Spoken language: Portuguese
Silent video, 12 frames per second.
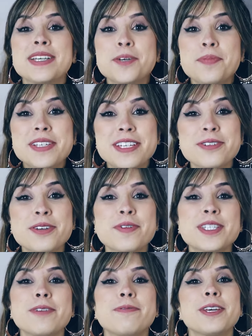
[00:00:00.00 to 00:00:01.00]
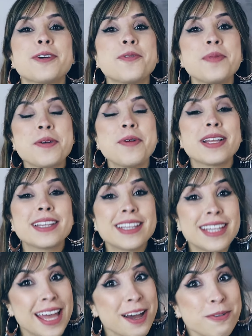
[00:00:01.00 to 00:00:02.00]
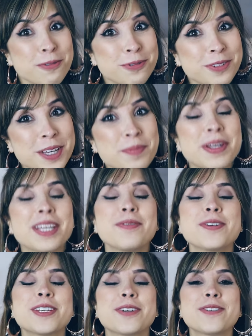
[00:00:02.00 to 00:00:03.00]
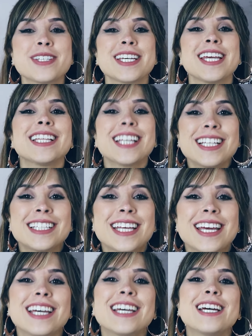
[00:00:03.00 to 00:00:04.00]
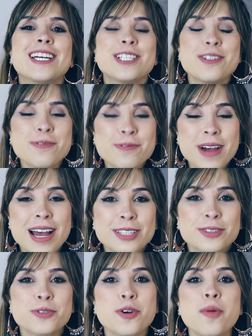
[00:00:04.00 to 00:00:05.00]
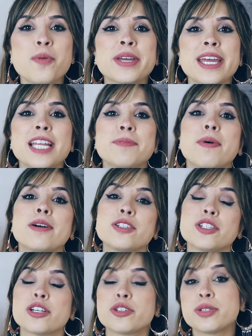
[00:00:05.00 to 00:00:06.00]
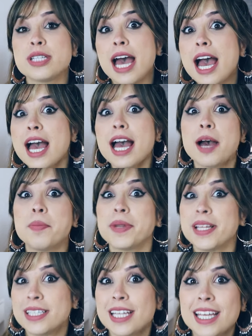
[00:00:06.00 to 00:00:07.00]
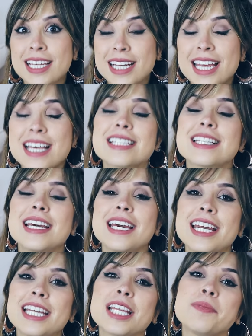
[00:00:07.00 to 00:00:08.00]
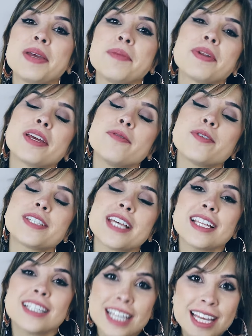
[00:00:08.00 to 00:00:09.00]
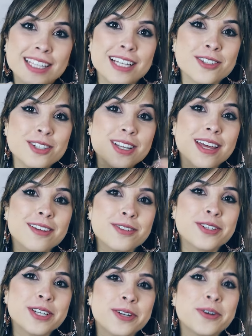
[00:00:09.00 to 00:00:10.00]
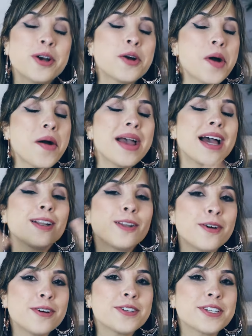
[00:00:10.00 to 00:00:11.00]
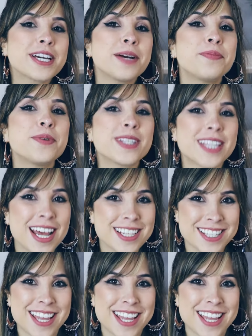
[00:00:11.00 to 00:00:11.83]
mas eu preciso que você fique comigo até o fim para que você consiga entender de fato como que ele pode te ajudar a aprender inglês e também para que você entenda direitinho qual é a lógica por trás